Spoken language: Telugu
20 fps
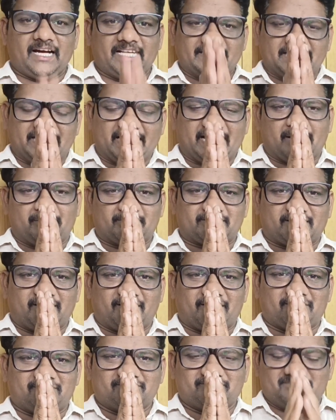అందరికీ
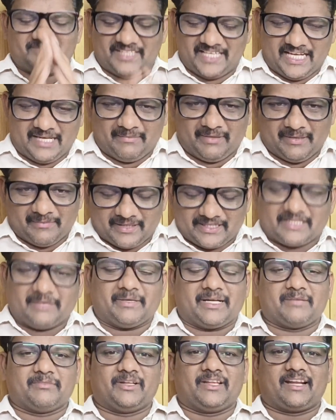నమస్కారం నేను మీ
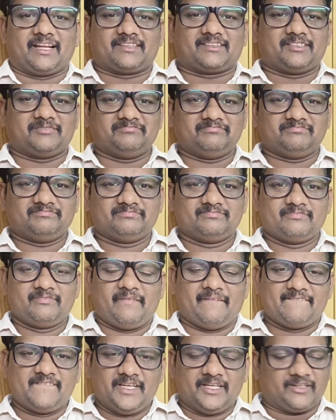మధ్యమడి మునిరత్నం
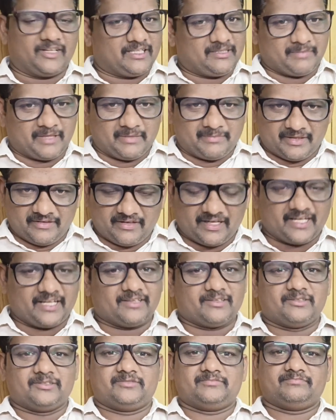ఈరోజు మన
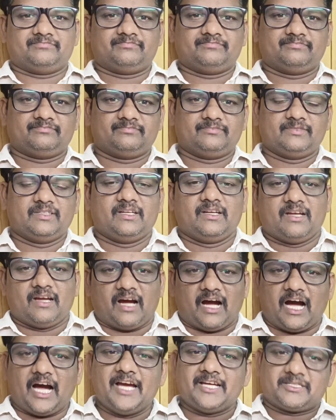విడినందు
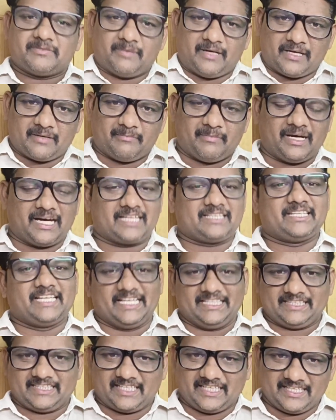ఆయుష్మాన్ భారత్
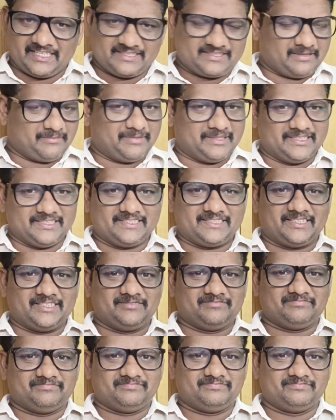హెల్త్ కార్డుకి సంబంధించి
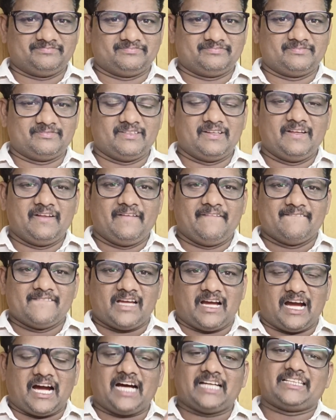
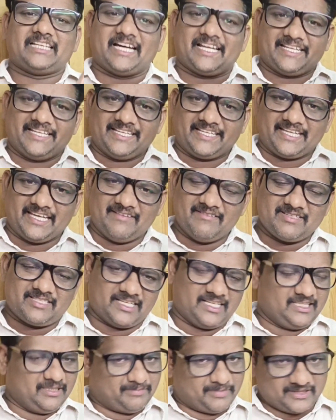ఆధార్ ఈ కేవీసీ
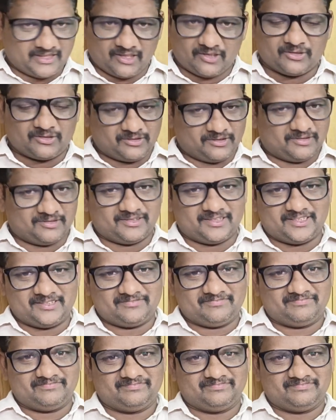అనేది ఇప్పుడు జరుగుతూ ఉంది